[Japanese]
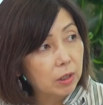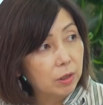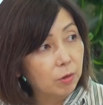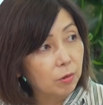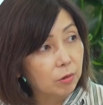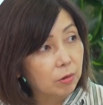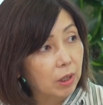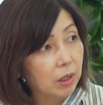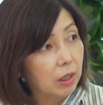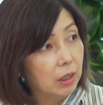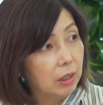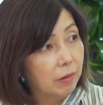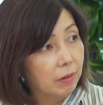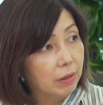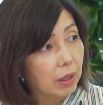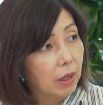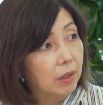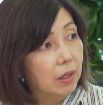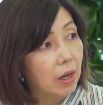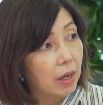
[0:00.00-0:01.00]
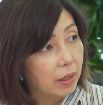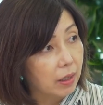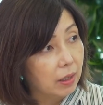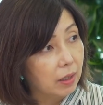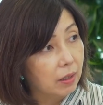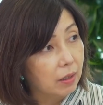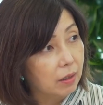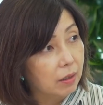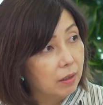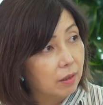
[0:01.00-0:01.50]
業の中では高い。
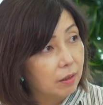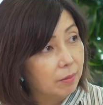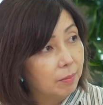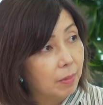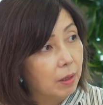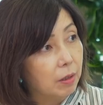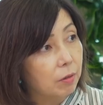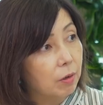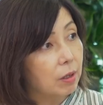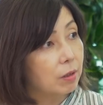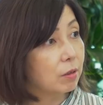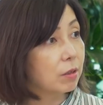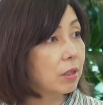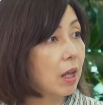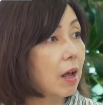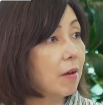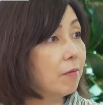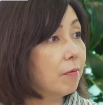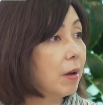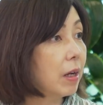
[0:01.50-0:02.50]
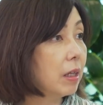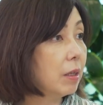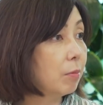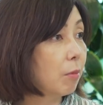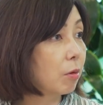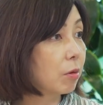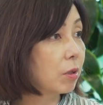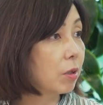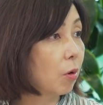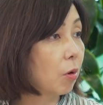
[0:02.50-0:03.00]
高いわゆる3
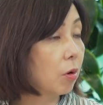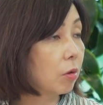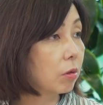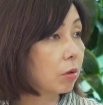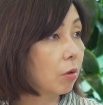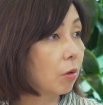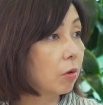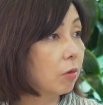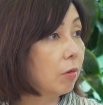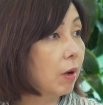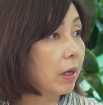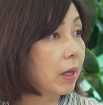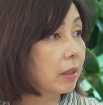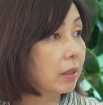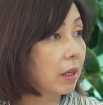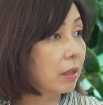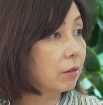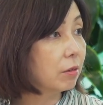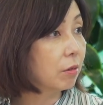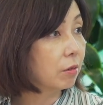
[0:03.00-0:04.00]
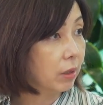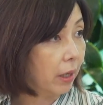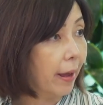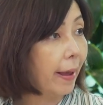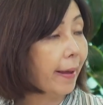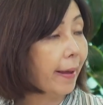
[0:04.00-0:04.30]
割まあ、あの確かに